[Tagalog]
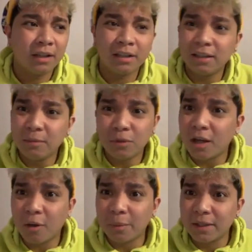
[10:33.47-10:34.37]
hindi mo
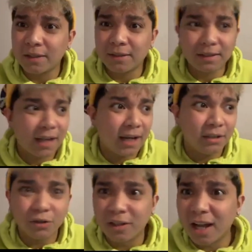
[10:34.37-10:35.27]
na ako pinansin dahil
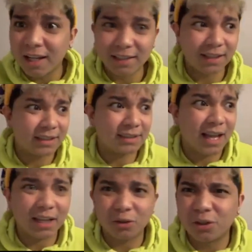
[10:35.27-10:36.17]
doon nagalit ka na
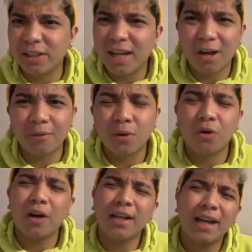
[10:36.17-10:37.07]
sa akin or inaway mo ako.
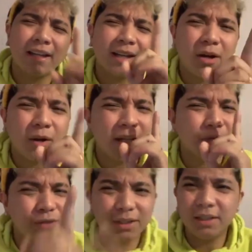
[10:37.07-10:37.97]
Kaya ikaw,
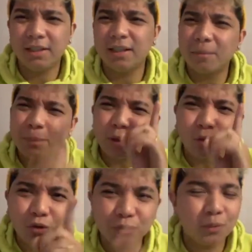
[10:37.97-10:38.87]
Anthony, yung
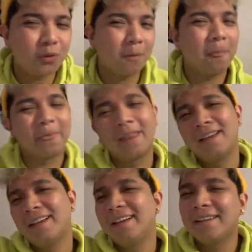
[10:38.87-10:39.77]
pinos mo,
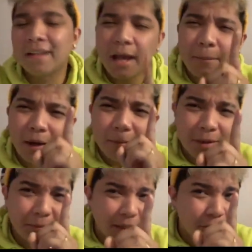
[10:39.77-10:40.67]

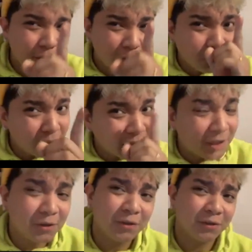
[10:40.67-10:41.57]
napaka-barbero nung part
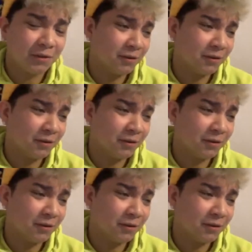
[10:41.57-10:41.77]
na yon.